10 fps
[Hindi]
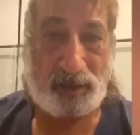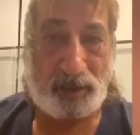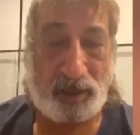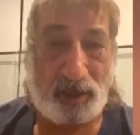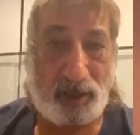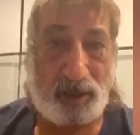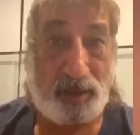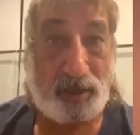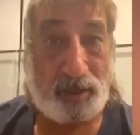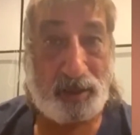ठिकाना है
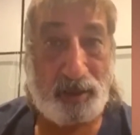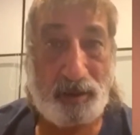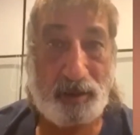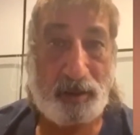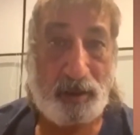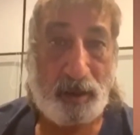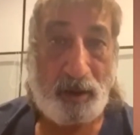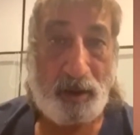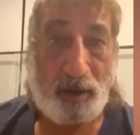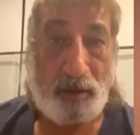लेकिन
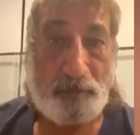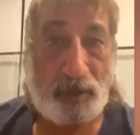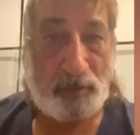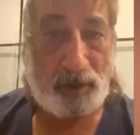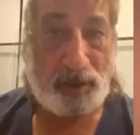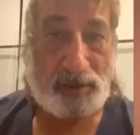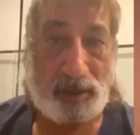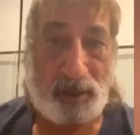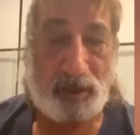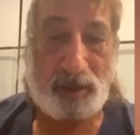फिर भी घर
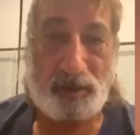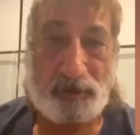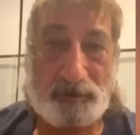जाना है